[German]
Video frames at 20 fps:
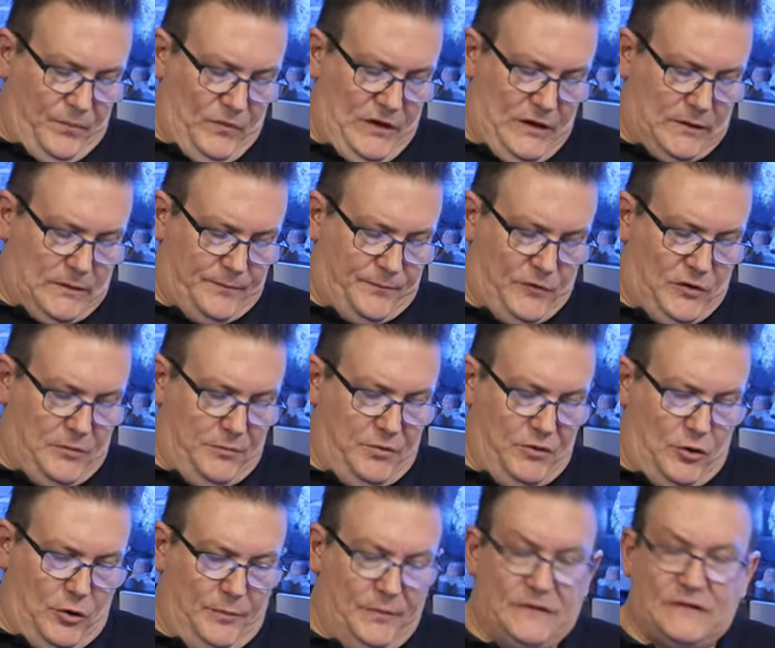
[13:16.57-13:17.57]
ja, ihr
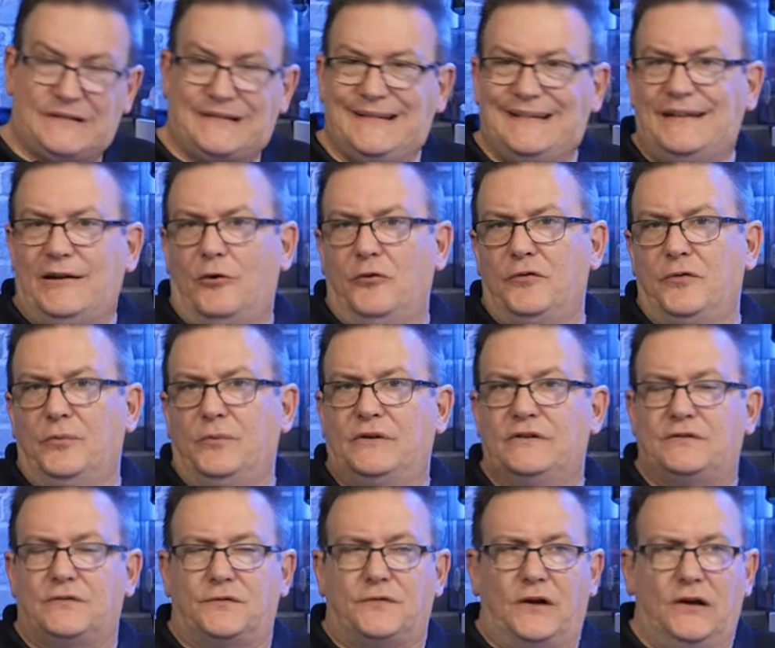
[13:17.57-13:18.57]
bekommt das genau vom
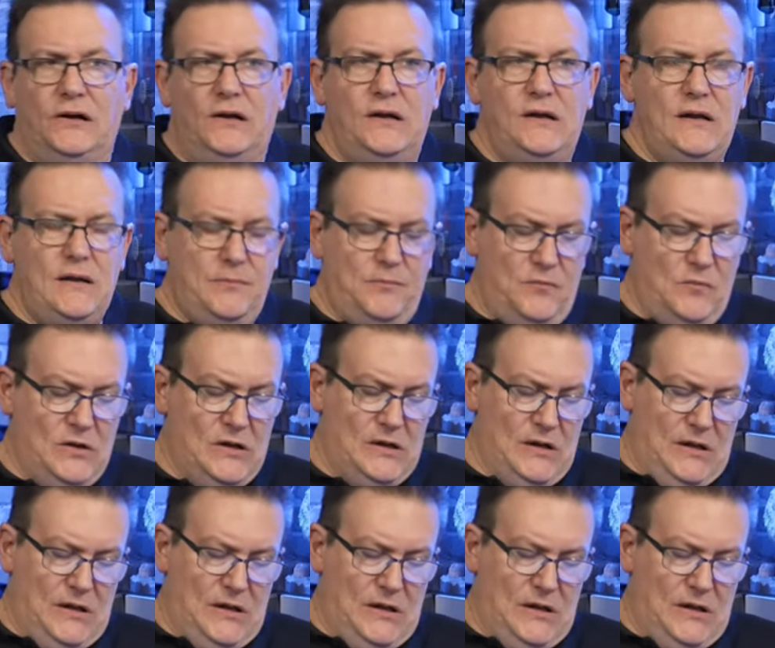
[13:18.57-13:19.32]
Christoph angegeben.